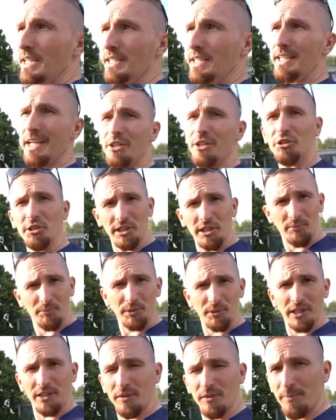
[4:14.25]
I jeśli ten
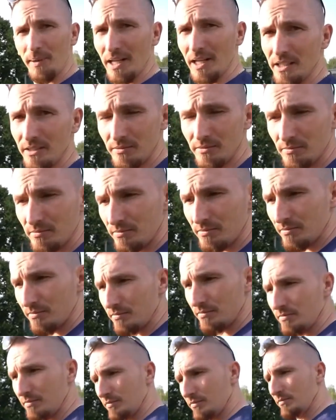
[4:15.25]
projekt wypali
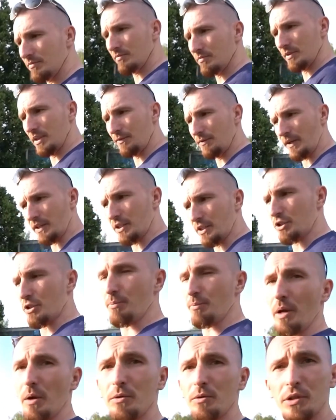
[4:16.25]
i faktycznie
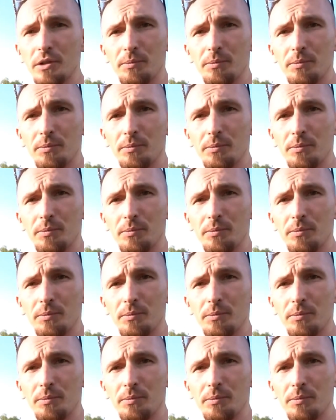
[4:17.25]
pojawią się